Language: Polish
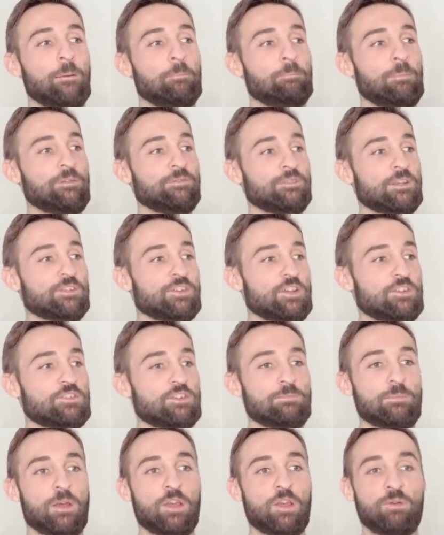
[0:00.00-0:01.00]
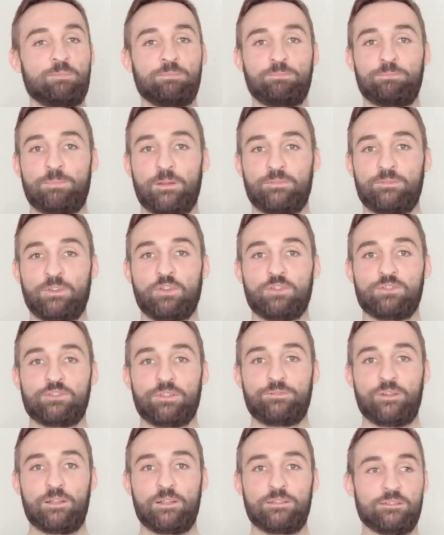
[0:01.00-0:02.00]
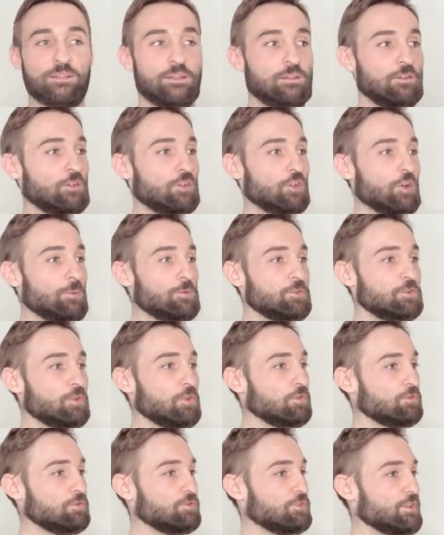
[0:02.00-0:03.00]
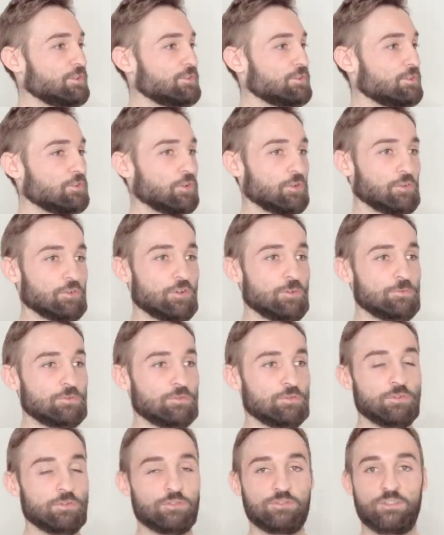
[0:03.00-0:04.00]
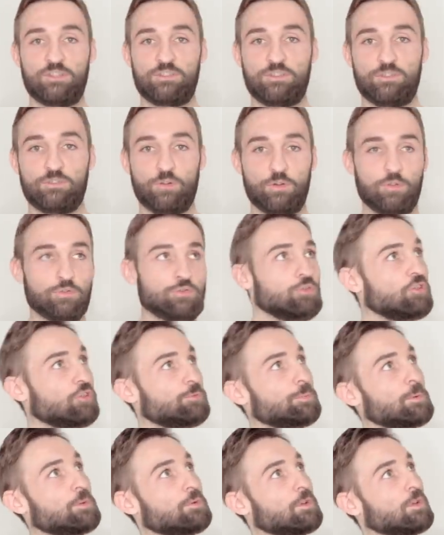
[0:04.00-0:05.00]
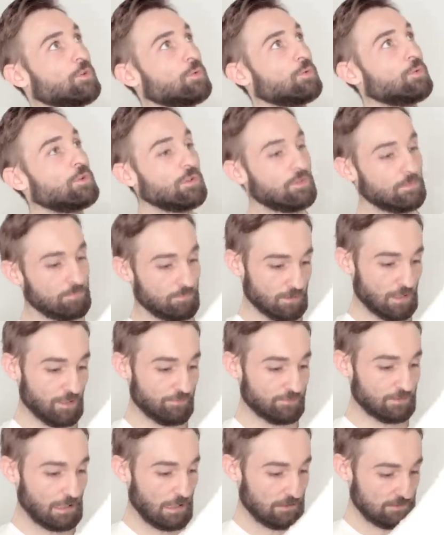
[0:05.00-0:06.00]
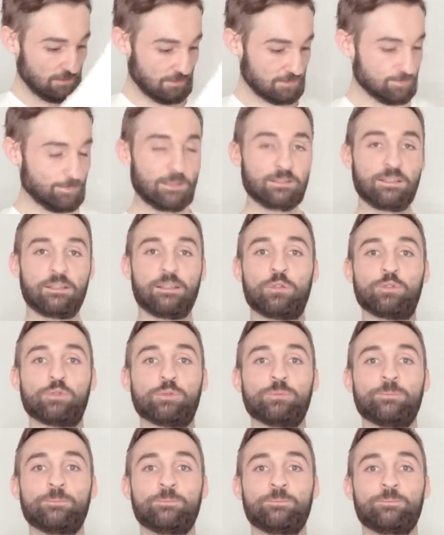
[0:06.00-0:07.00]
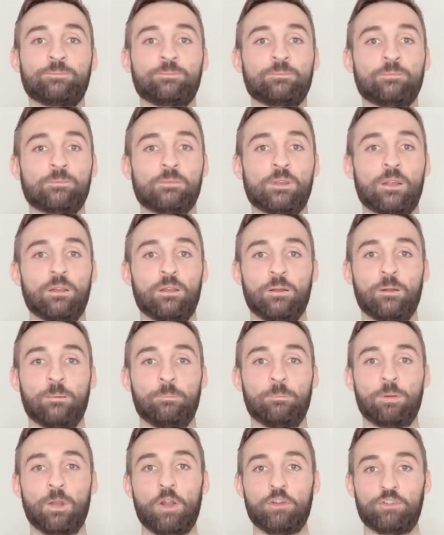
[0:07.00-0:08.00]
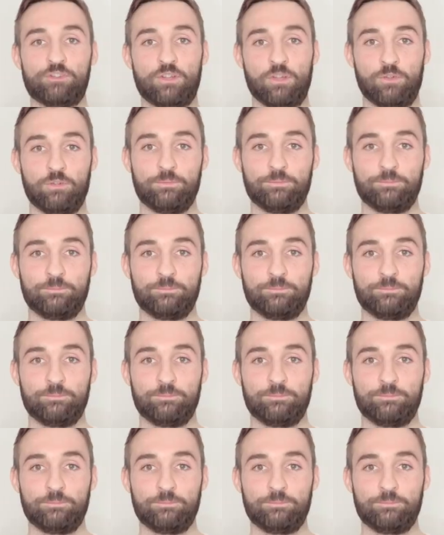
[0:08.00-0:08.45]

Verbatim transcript: Pewne rzeczy mają pewne konsekwencje. Robisz to, dzieje się to. Robisz to, dzieje się to. Rzucisz piłkę do góry, grawitacja, spadnie na dół. Prosto.